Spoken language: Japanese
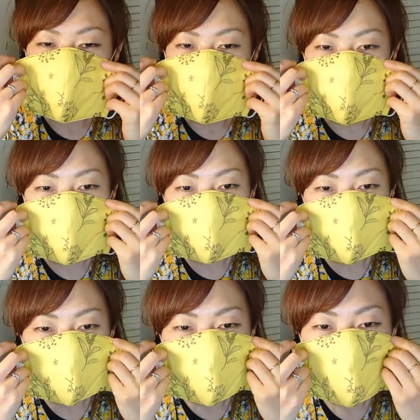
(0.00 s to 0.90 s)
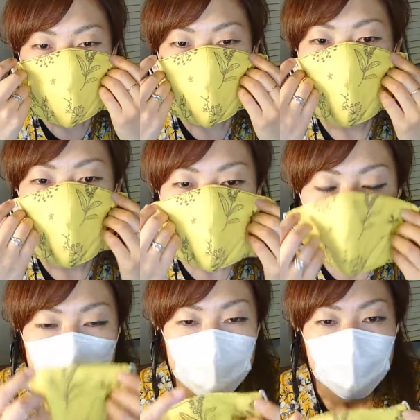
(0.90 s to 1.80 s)
試作してみたら
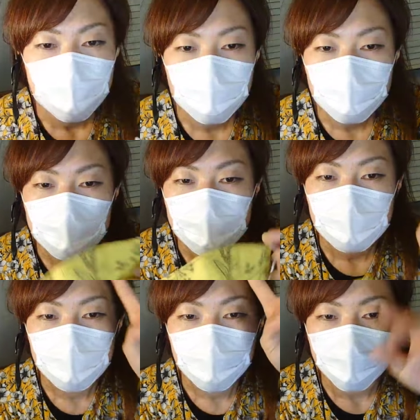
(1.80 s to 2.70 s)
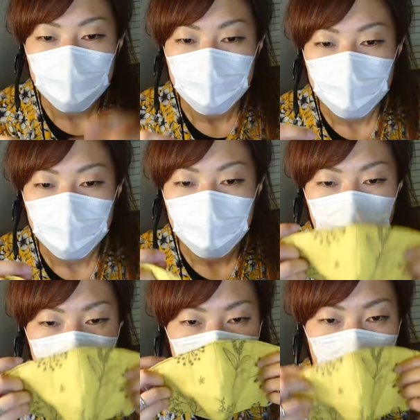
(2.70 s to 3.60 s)
表地が2枚っていうの
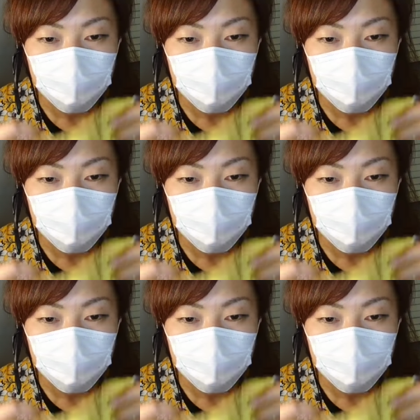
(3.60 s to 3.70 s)
を